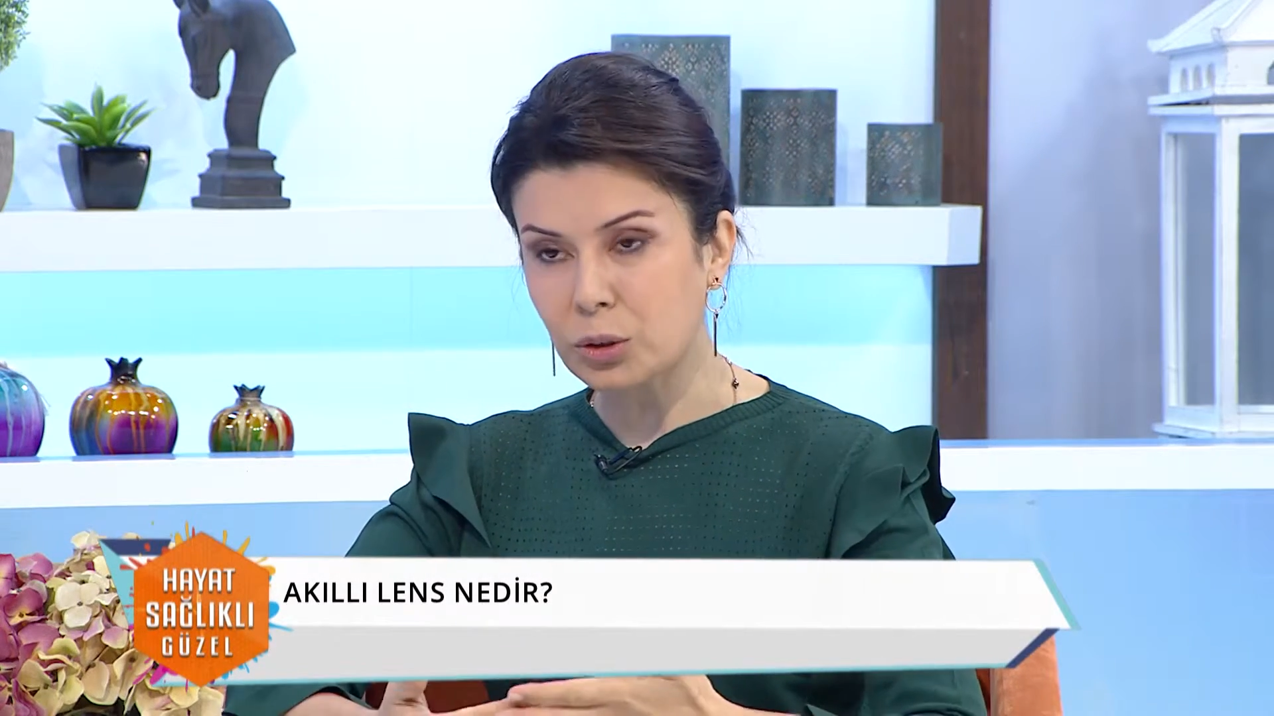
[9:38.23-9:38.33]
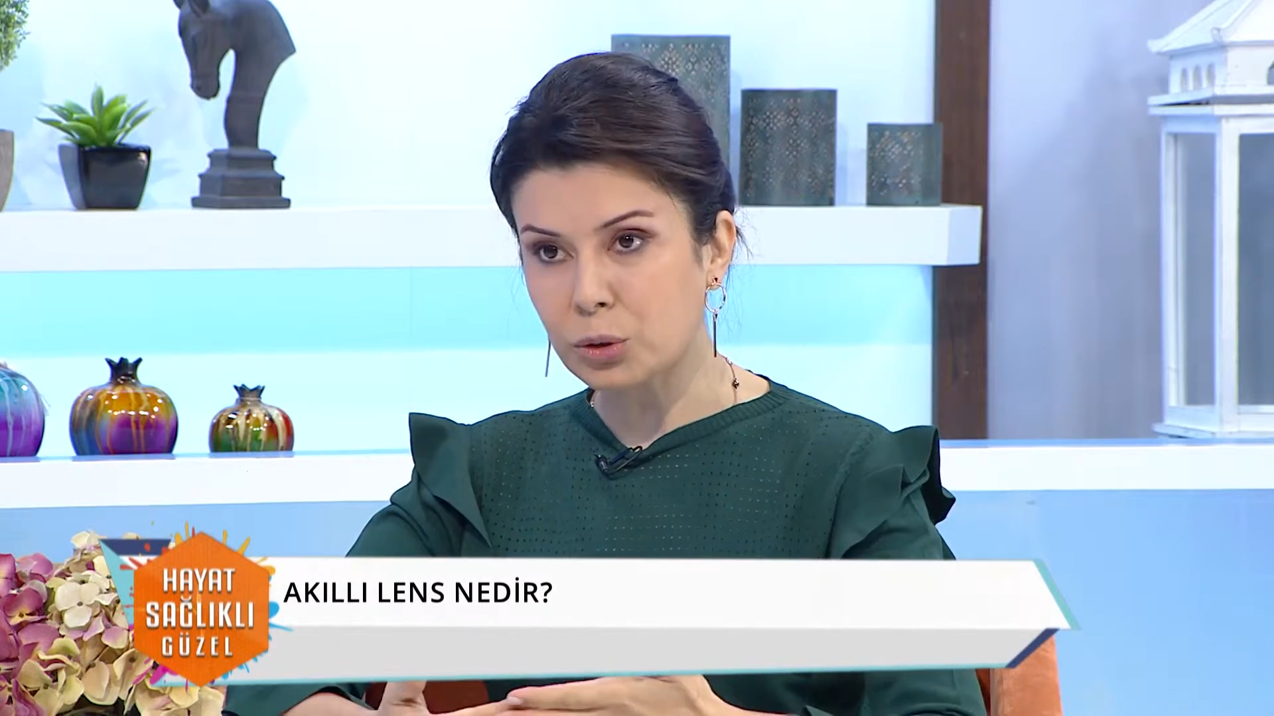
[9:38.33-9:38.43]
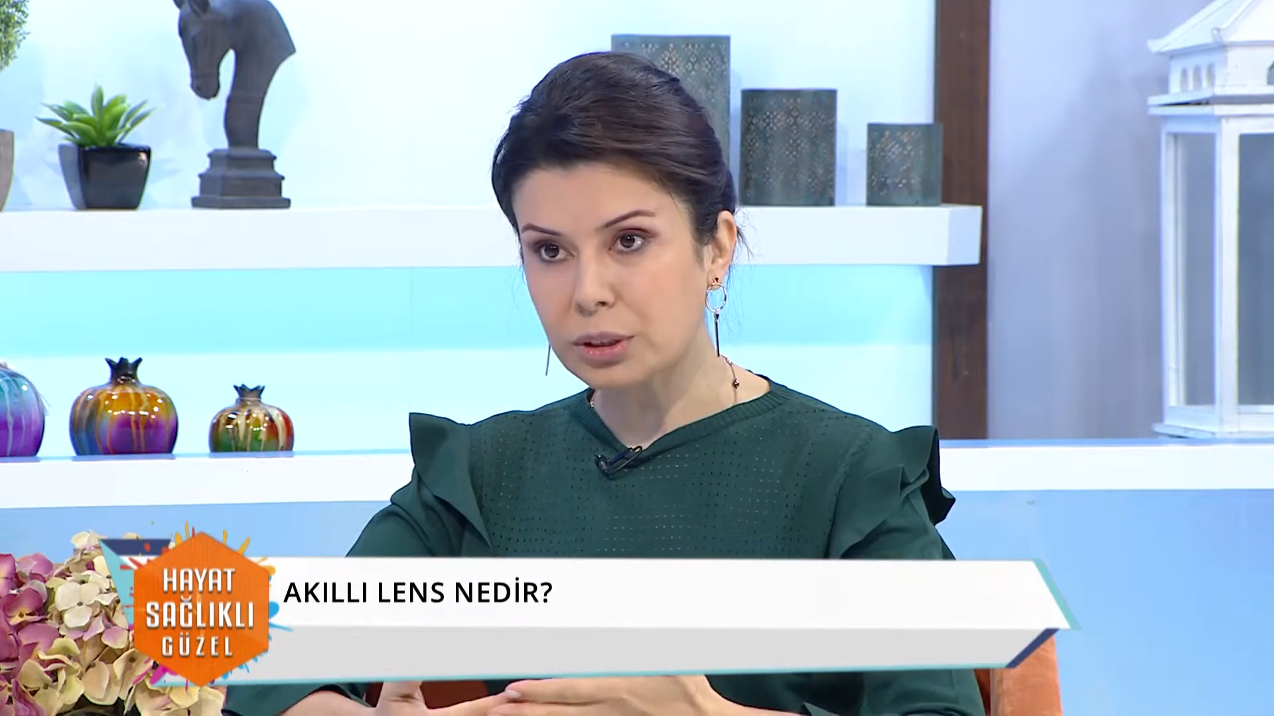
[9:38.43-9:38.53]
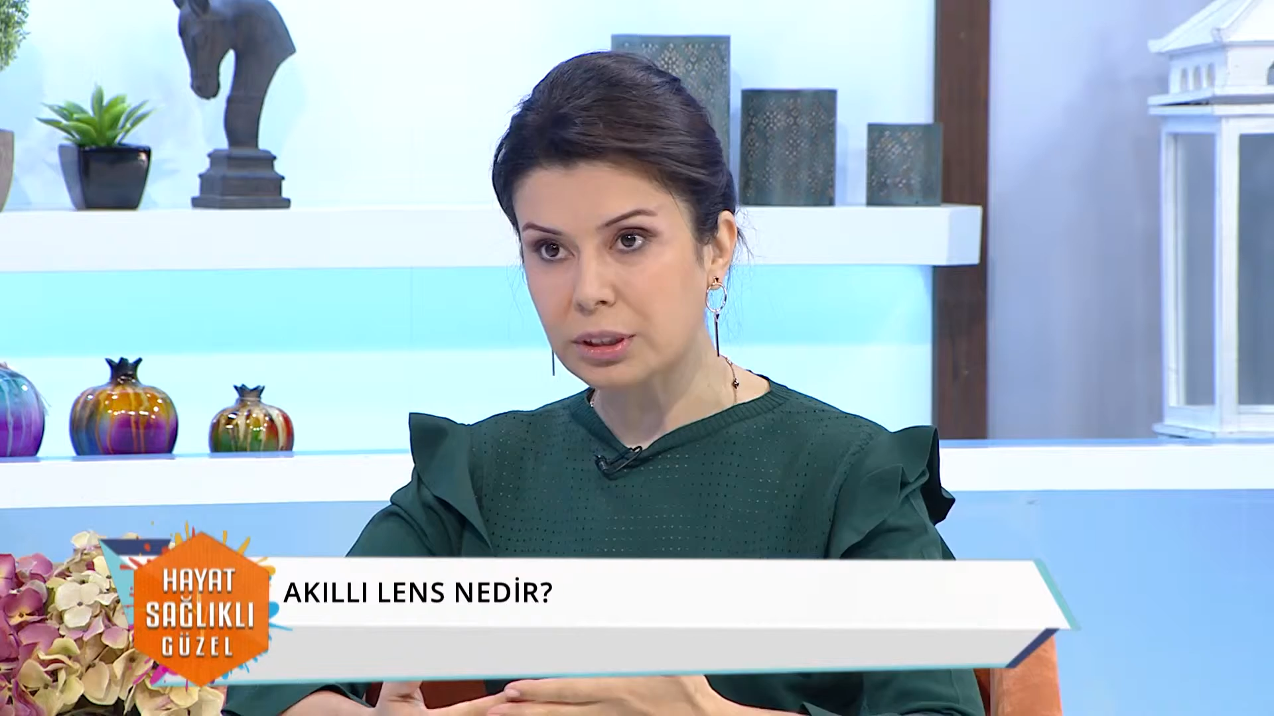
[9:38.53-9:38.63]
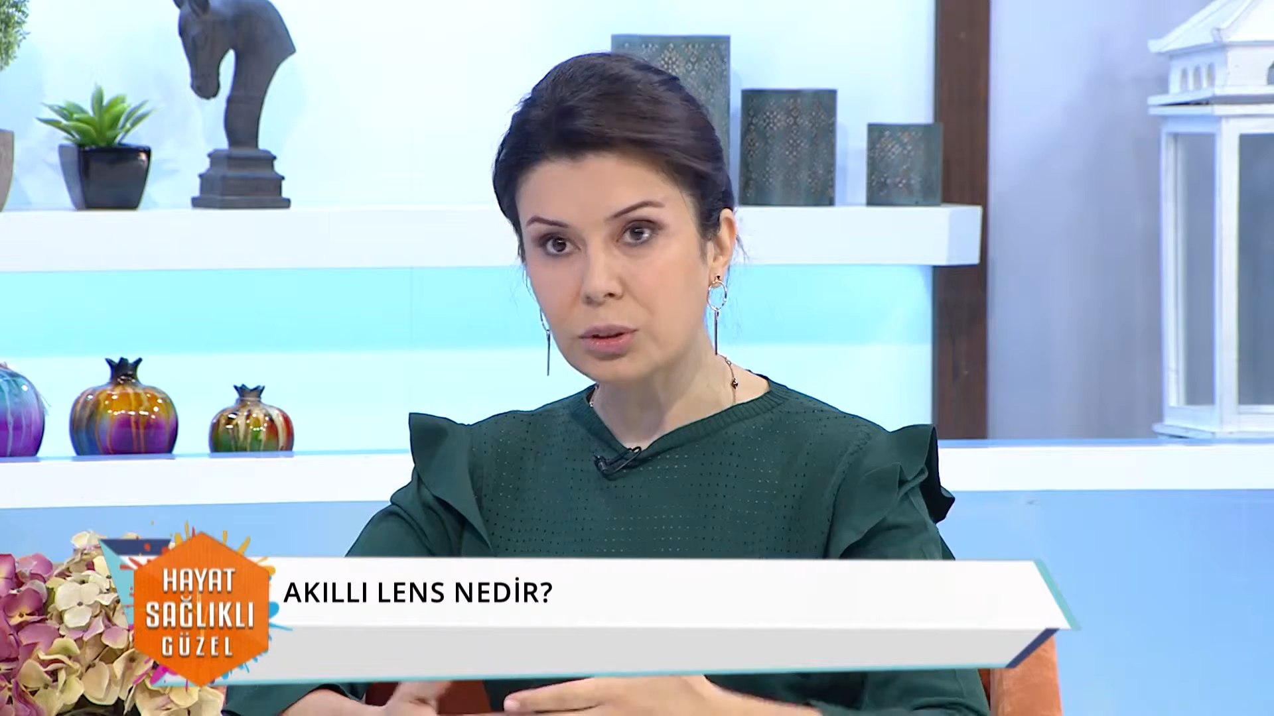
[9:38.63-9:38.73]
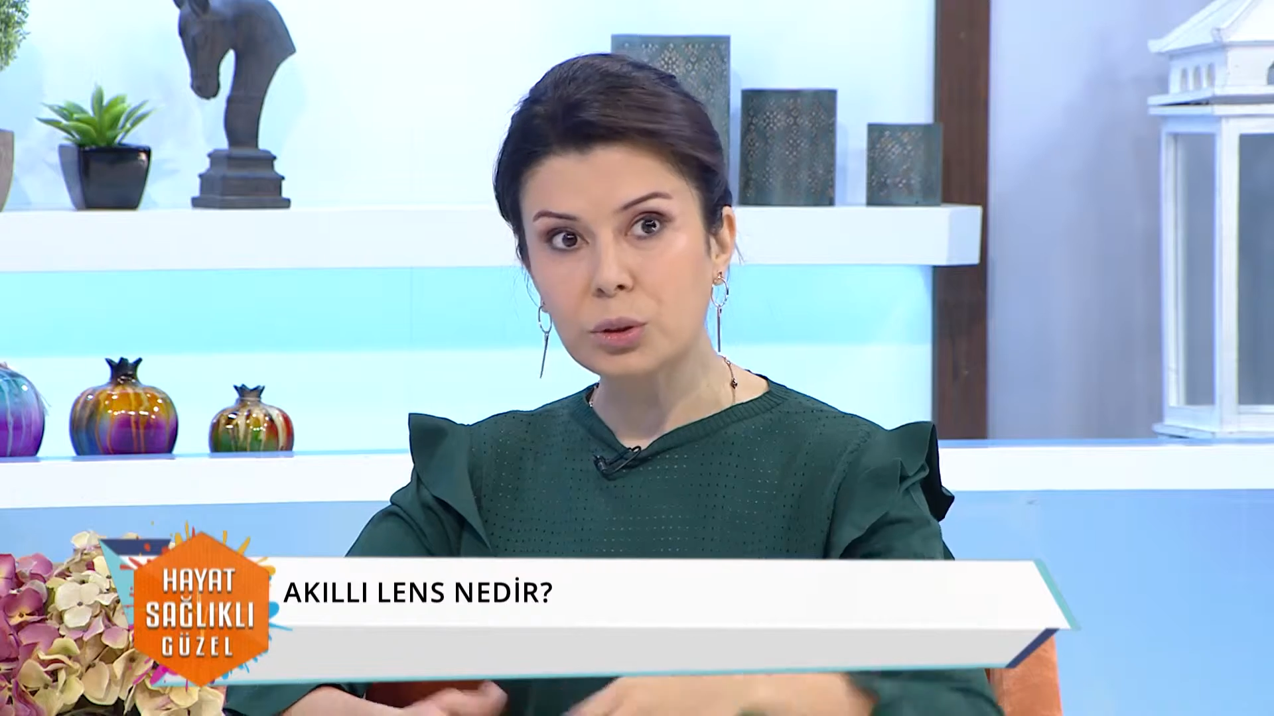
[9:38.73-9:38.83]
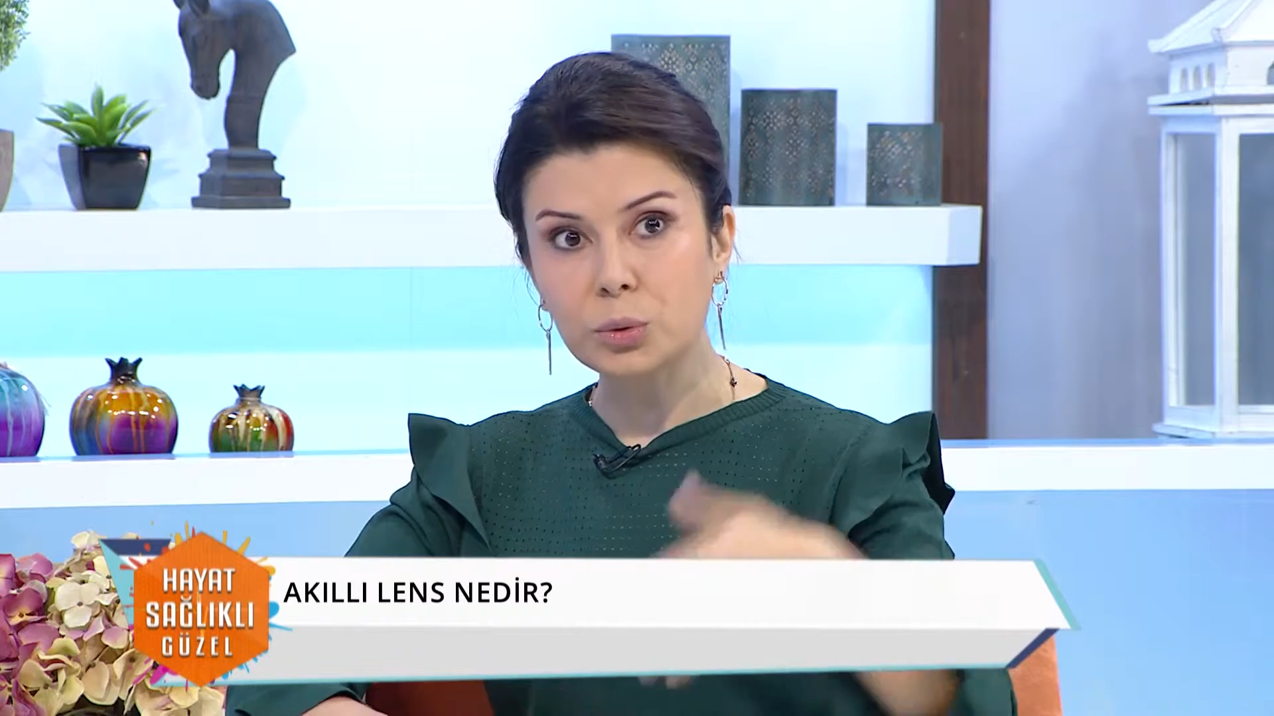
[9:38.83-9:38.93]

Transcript: gösteriyor,